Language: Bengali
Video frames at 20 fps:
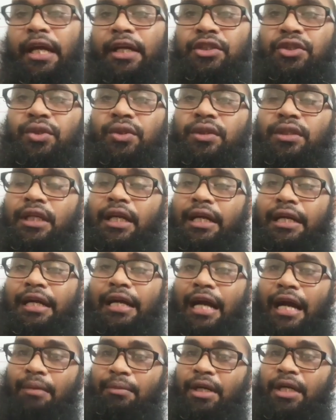এর জন্য তারা
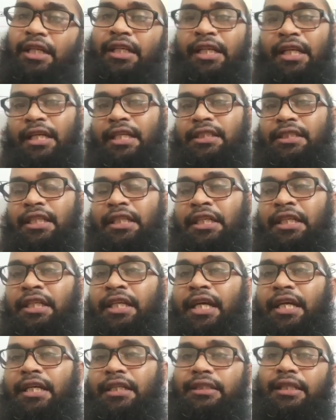কামান নিয়ে গেছে কি
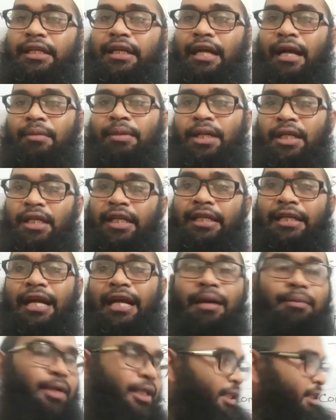নিয়ে গেছে কামান এই
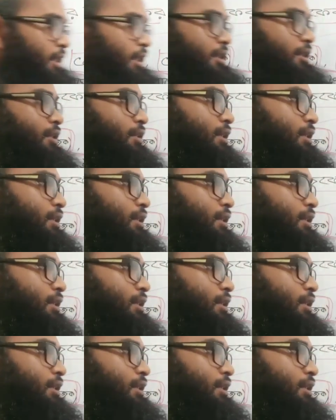কামান ইংরেজি